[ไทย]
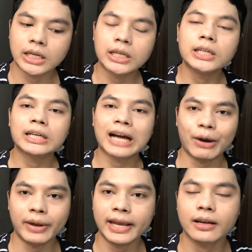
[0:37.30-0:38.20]
คือ
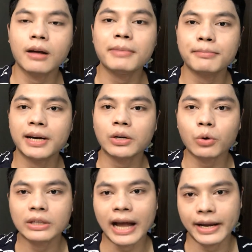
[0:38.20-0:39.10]
เขาเองก็มีเพื่อนค
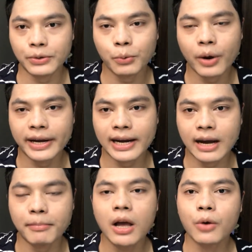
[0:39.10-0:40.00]
นไทยด้วยนะครับ